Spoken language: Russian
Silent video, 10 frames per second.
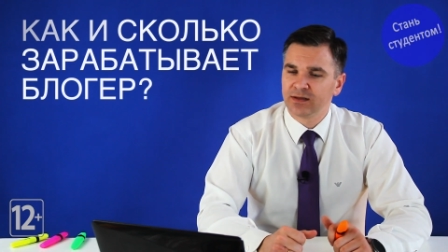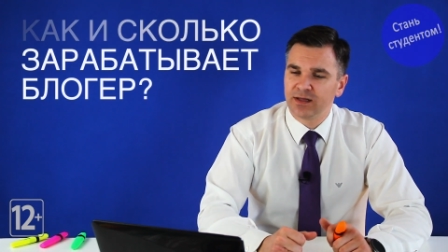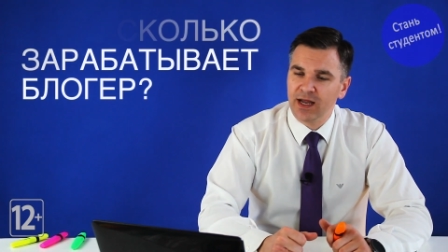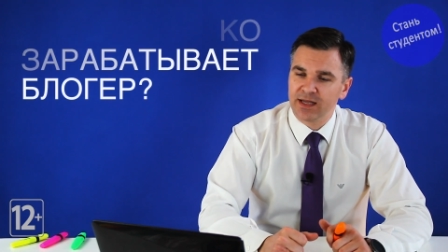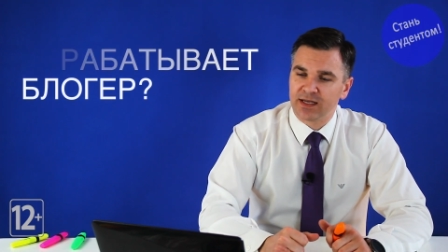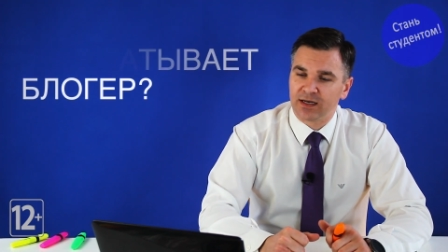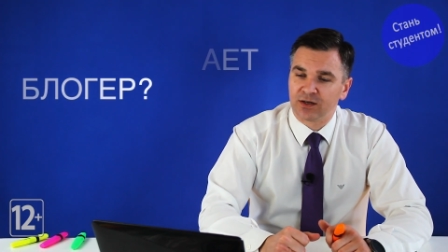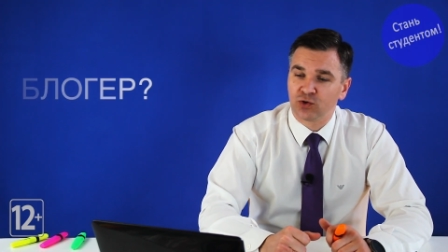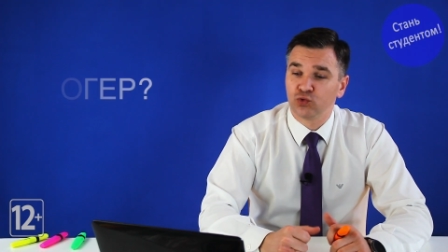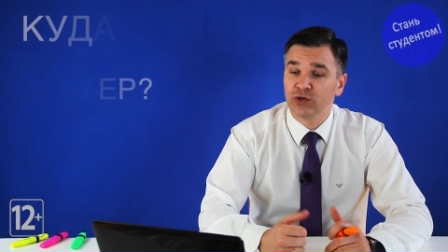Третье.
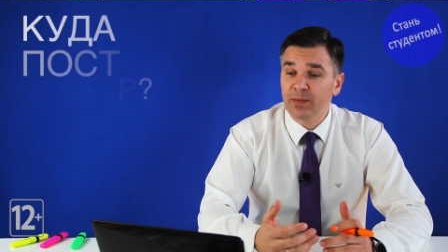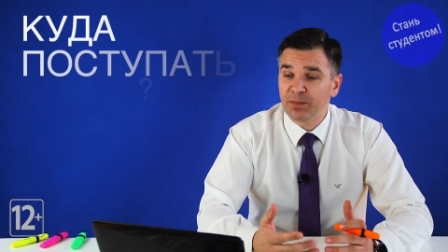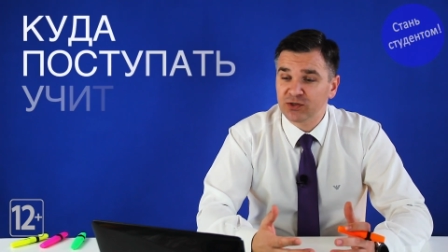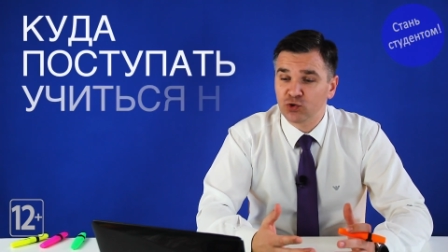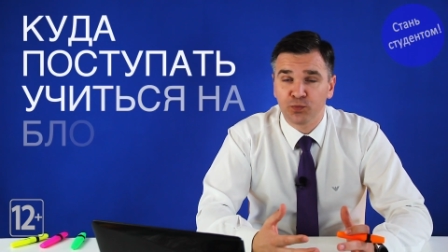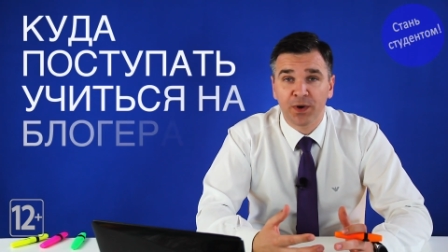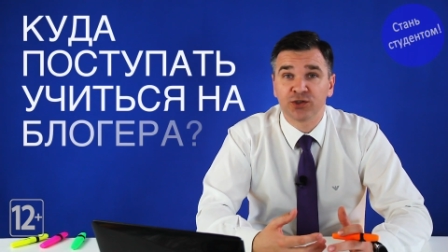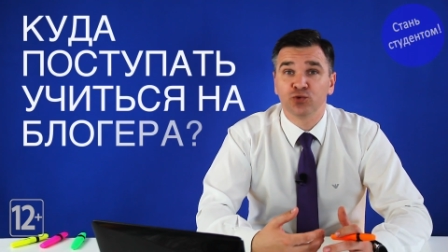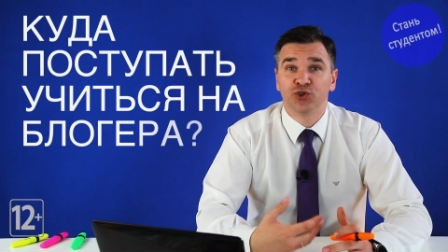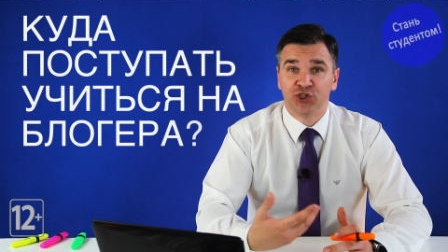Куда
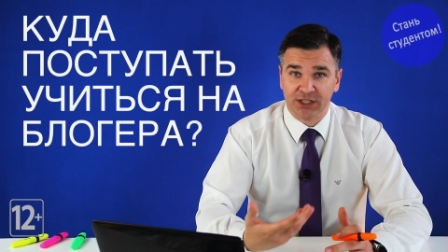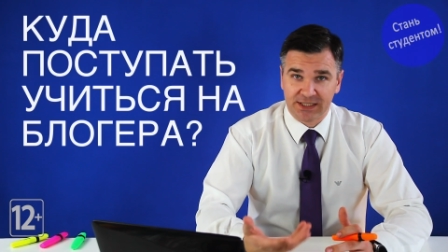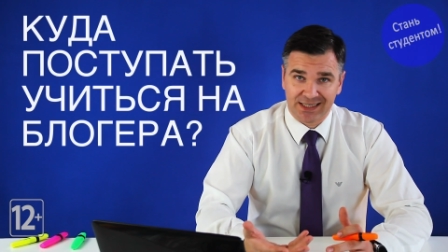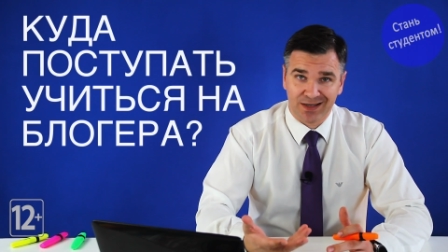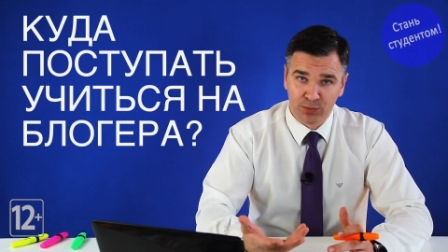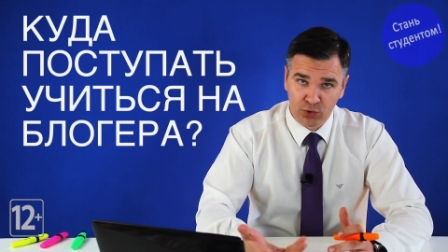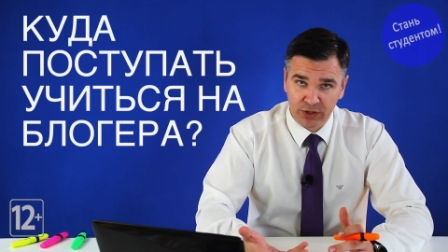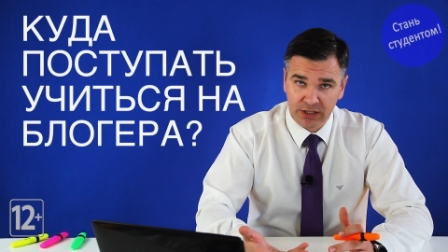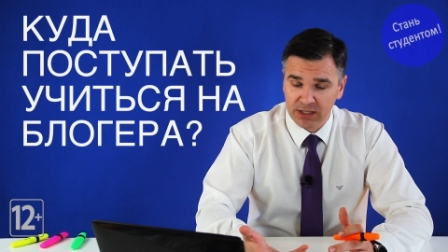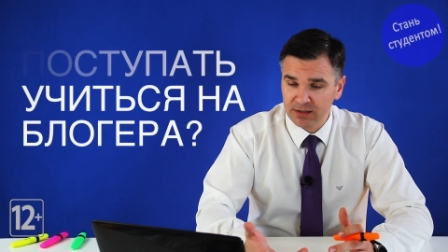поступать учиться на
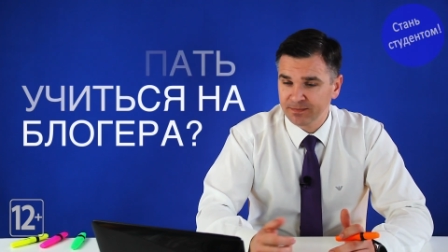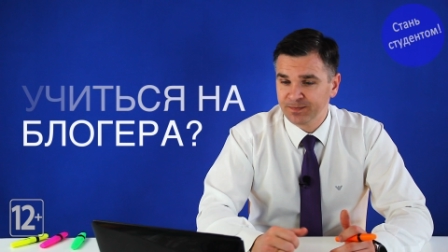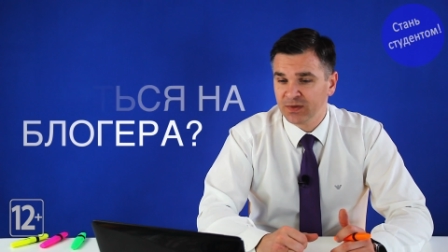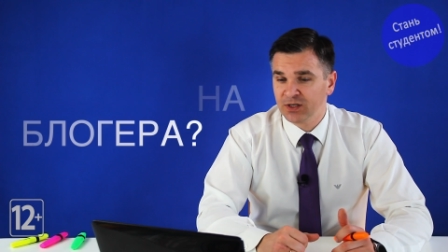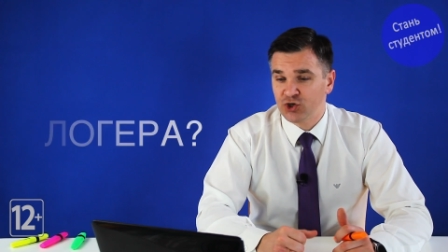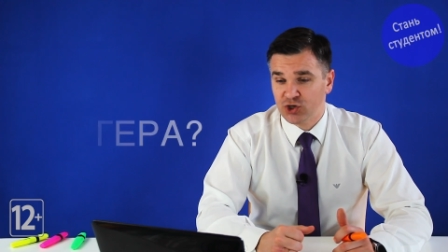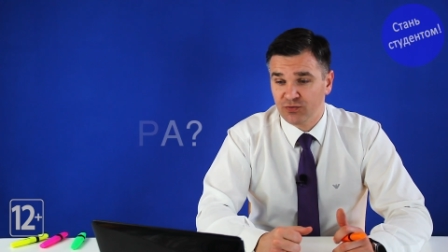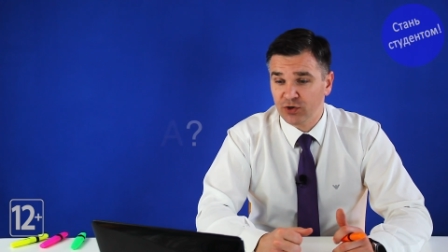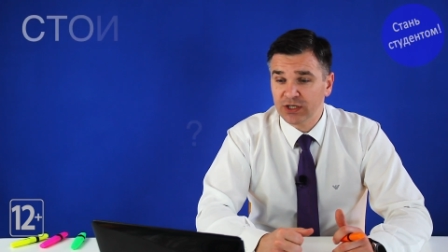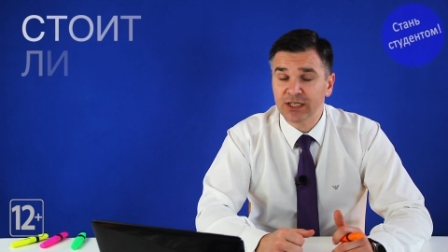блогера?
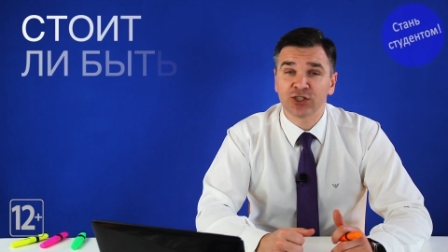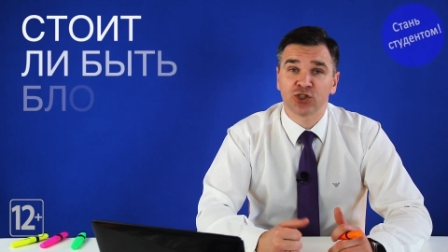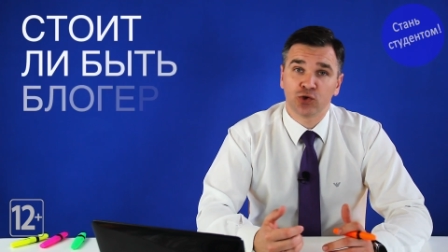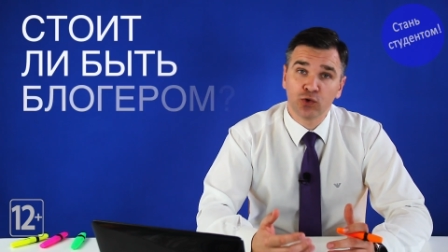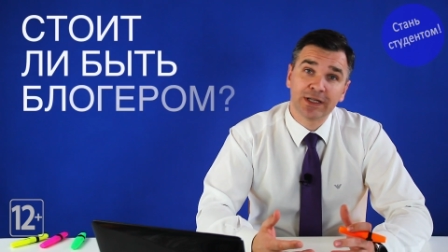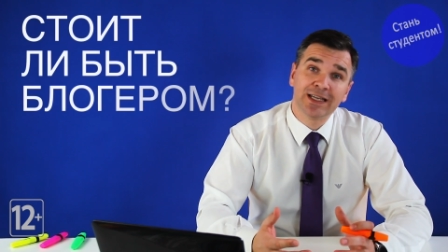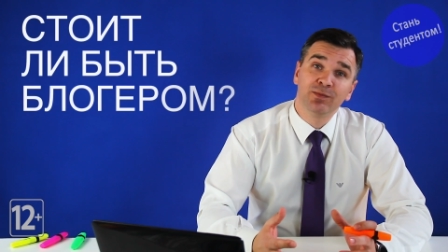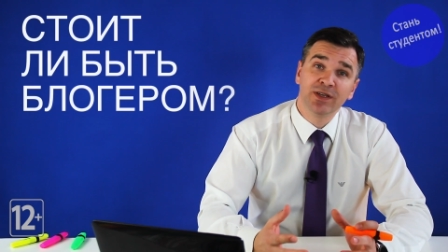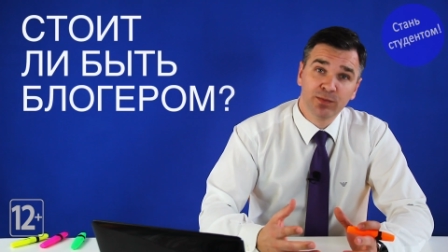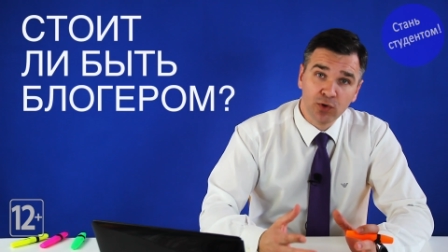Четвертое. Стоит ли
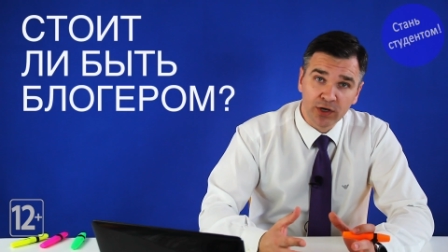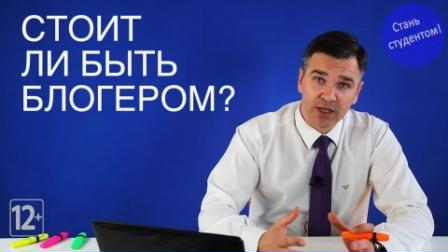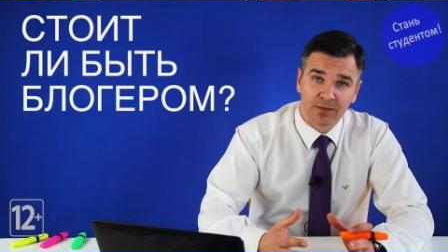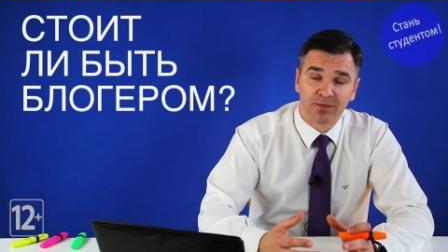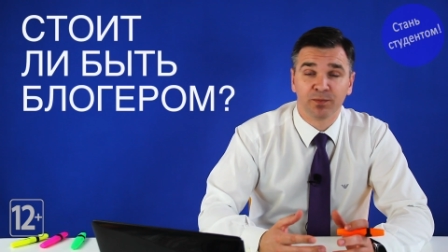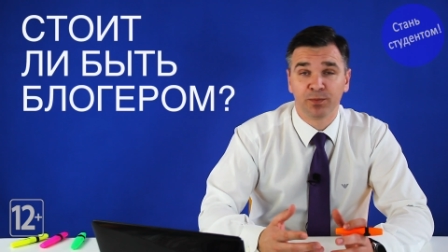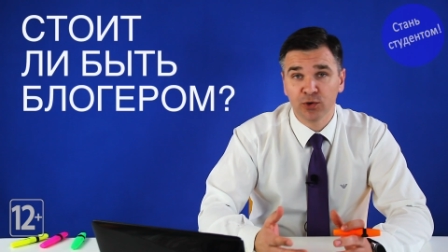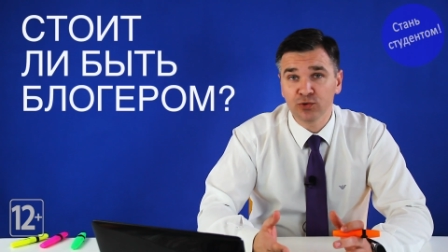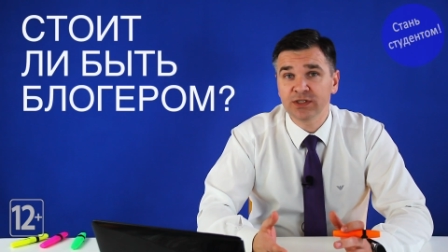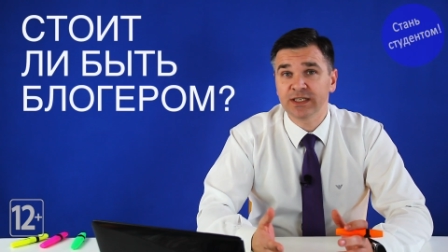быть блогером?
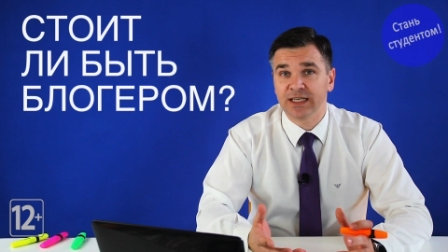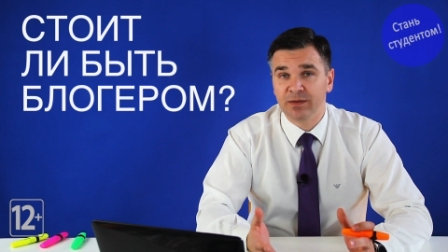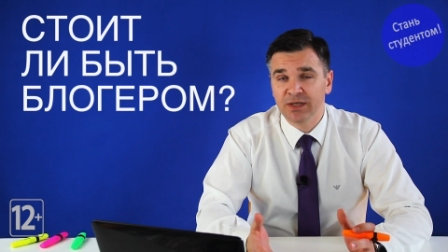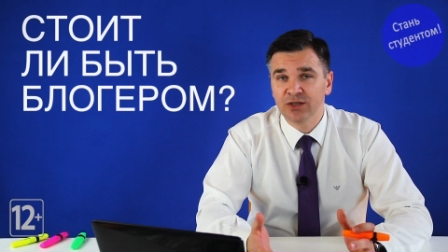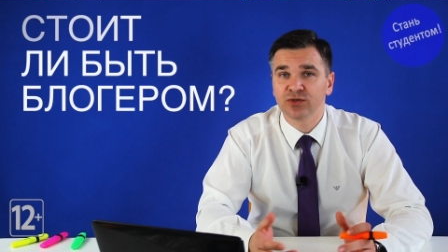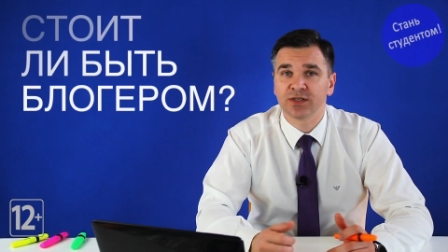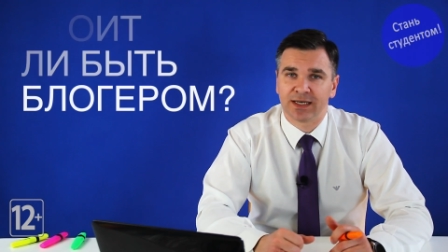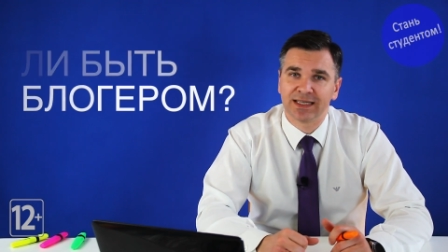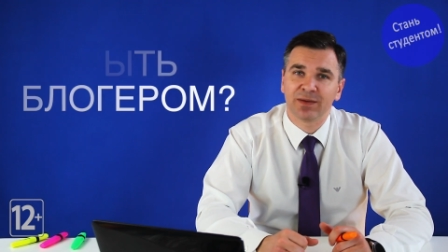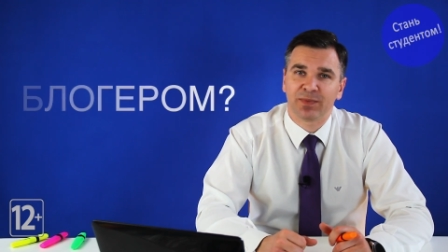Плюсы и минусы
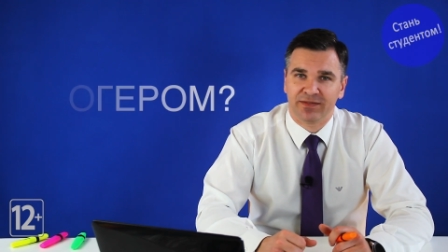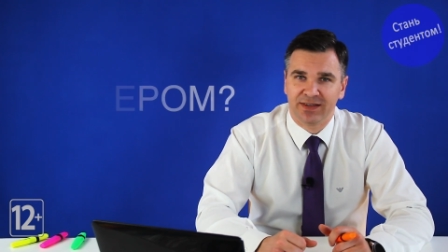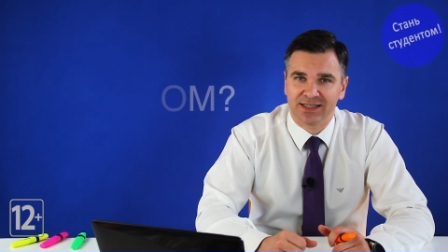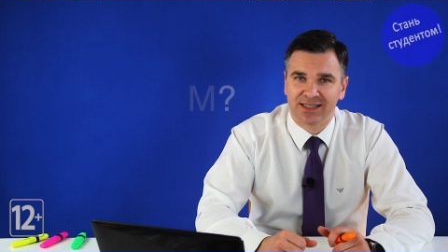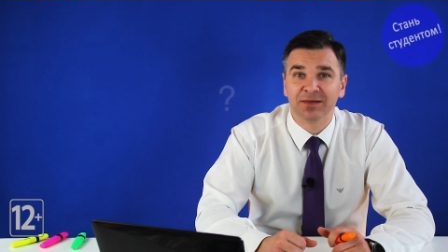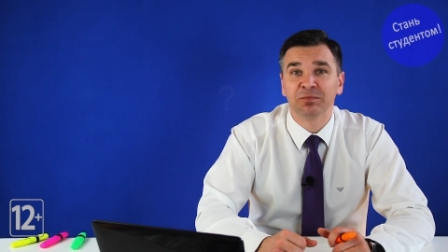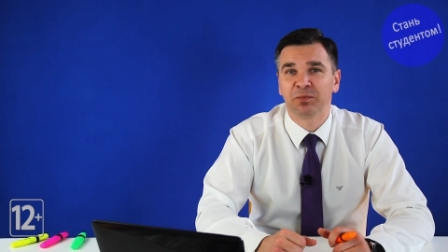этой профессии.